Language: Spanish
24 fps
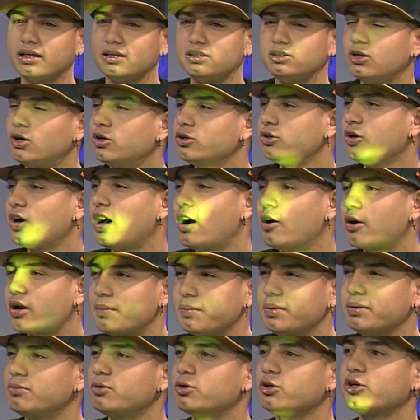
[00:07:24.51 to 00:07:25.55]
no, yo ahora
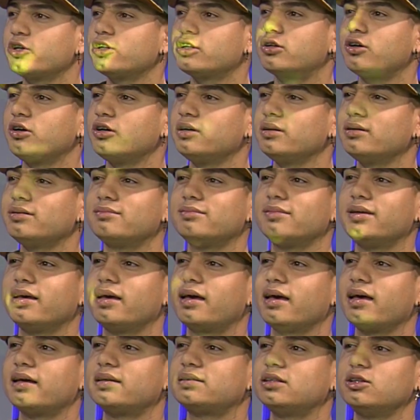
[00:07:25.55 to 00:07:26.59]
mismo yo no estoy de
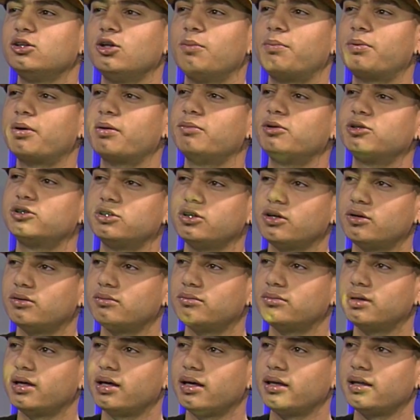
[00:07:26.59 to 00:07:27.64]
que haciendo promoción
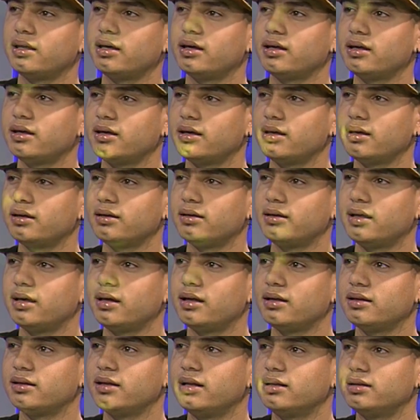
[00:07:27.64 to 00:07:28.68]
de,
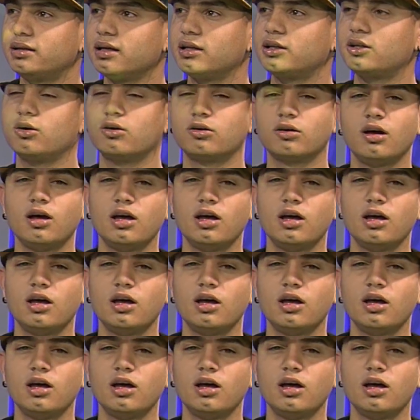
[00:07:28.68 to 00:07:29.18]
del TikTok.